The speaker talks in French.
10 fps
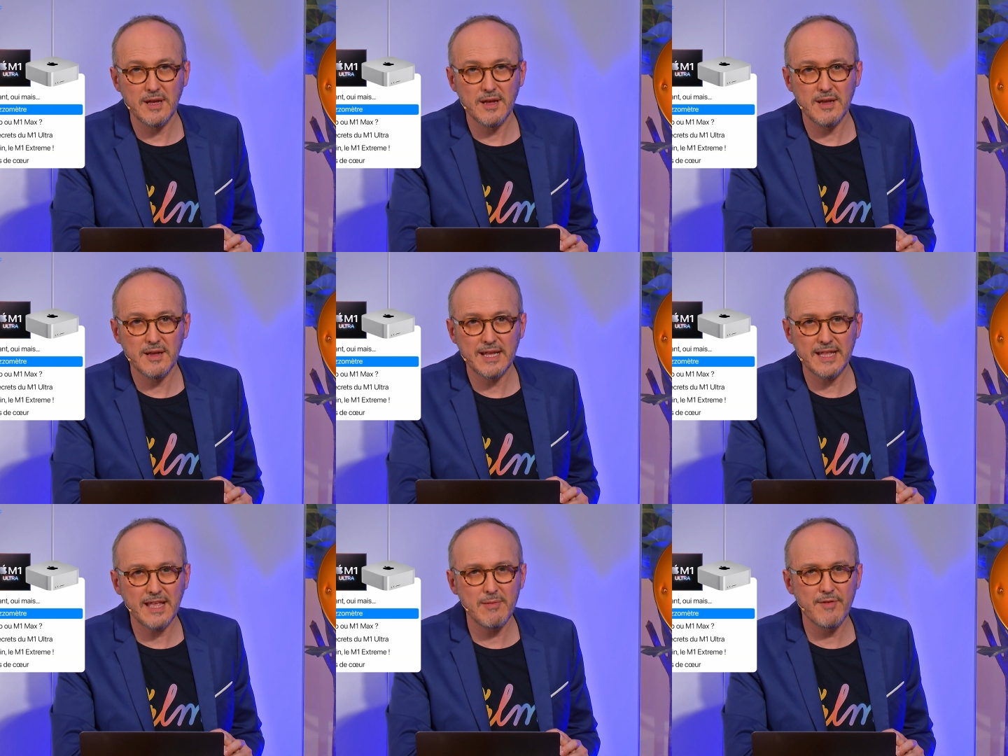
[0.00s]
Euh,
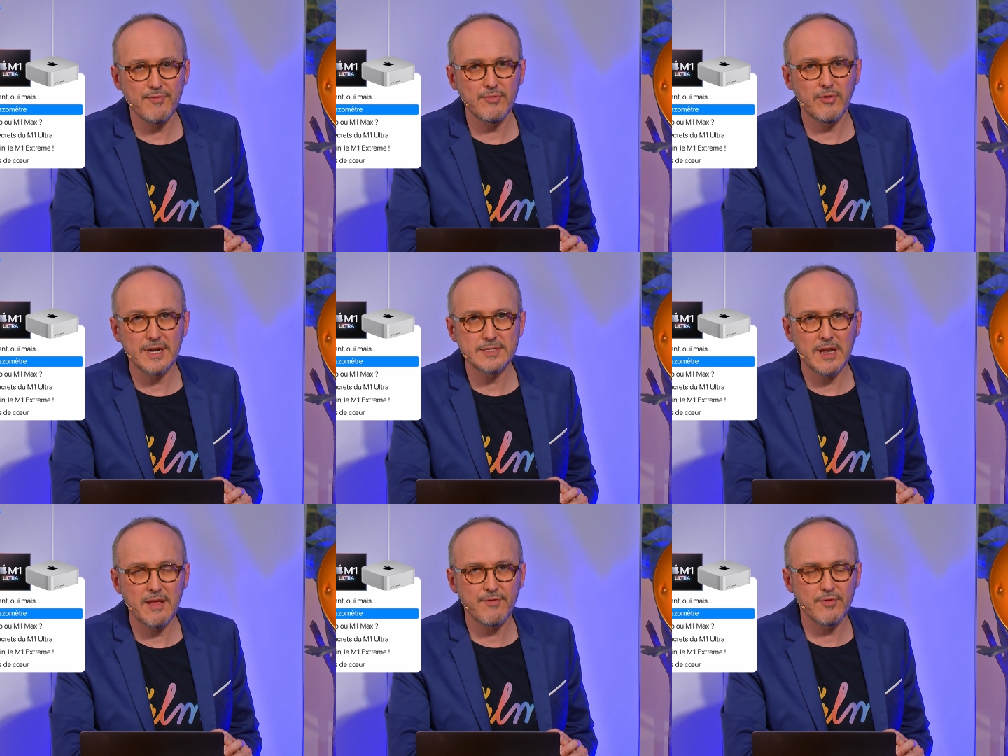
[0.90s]
quatrième info, on reste dans
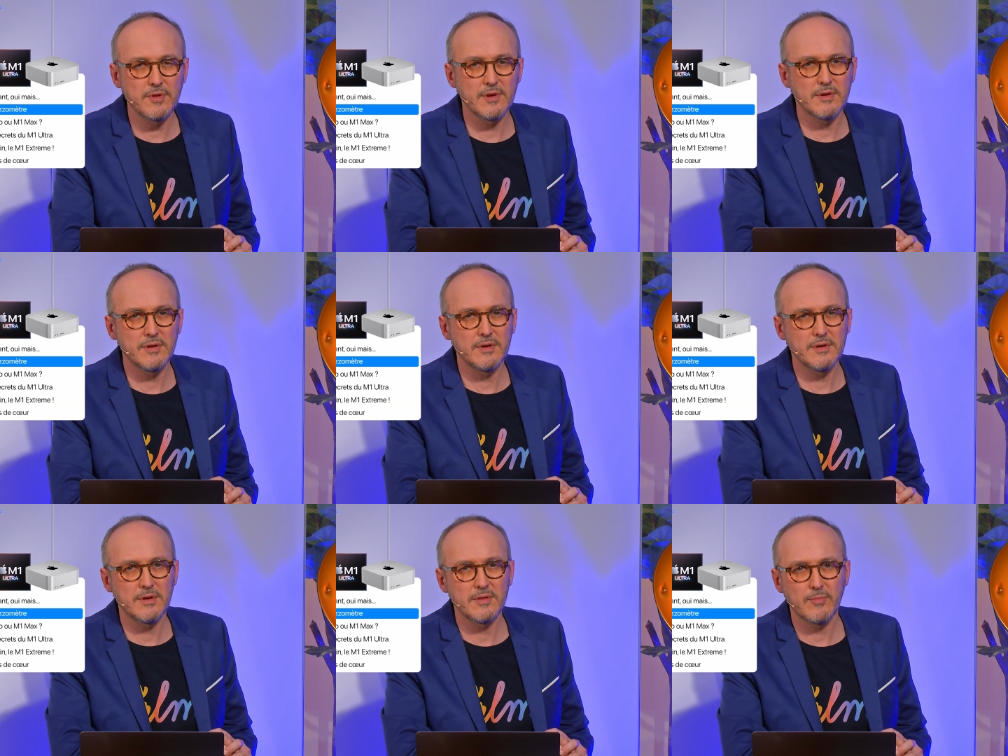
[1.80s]
l'iPhone.
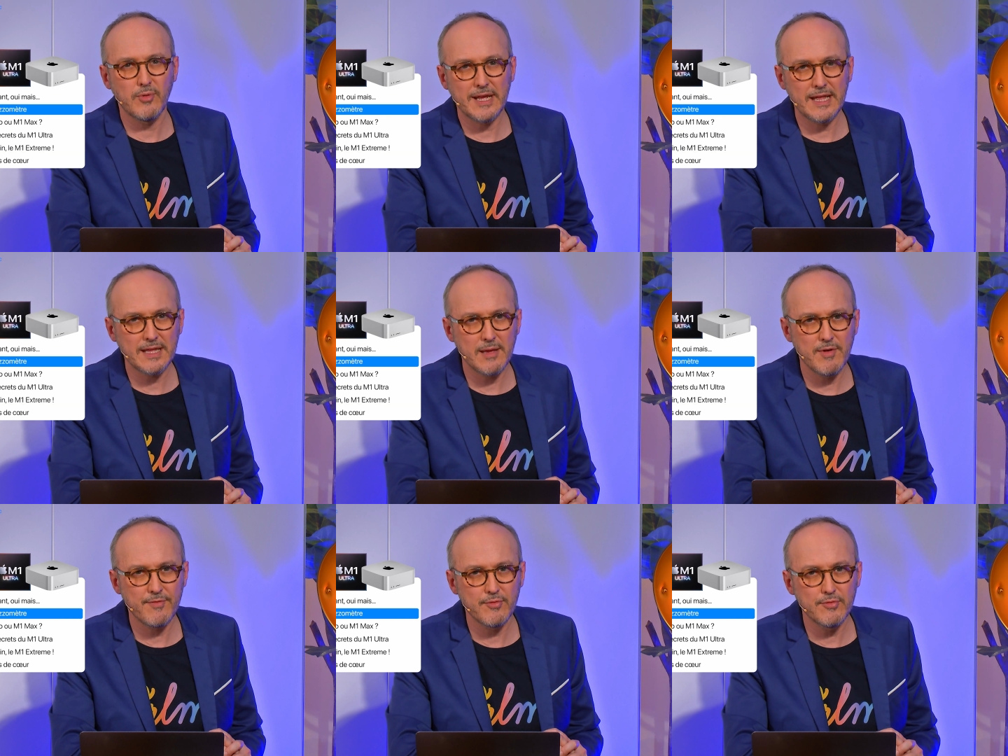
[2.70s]
Euh, pour la quatrième
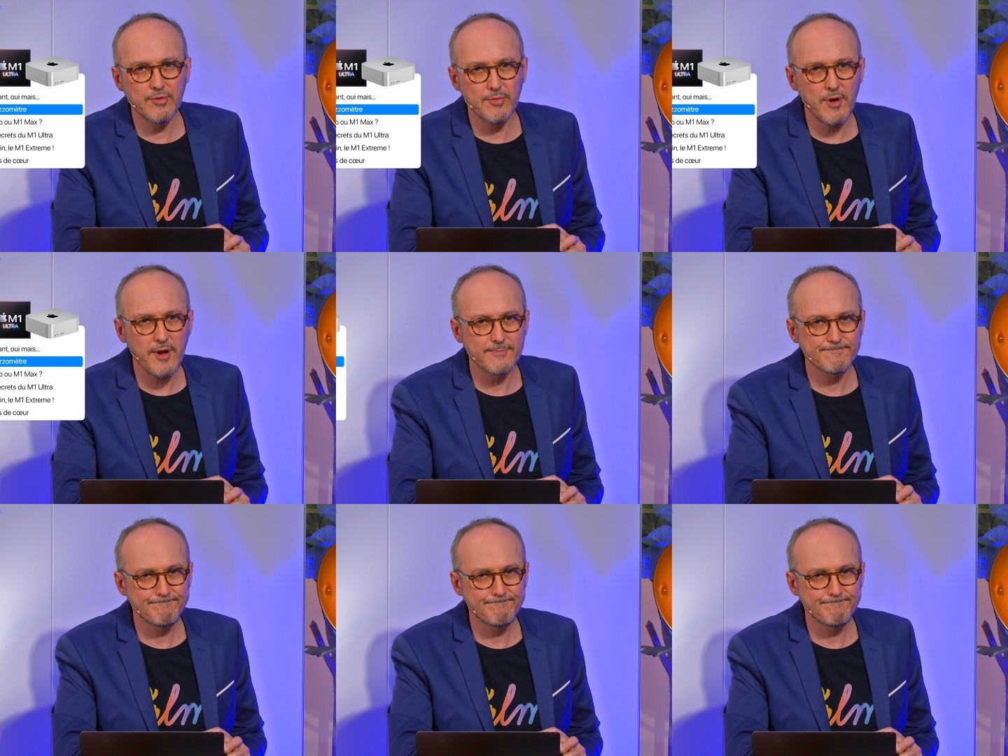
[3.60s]
info, oh, rumeur.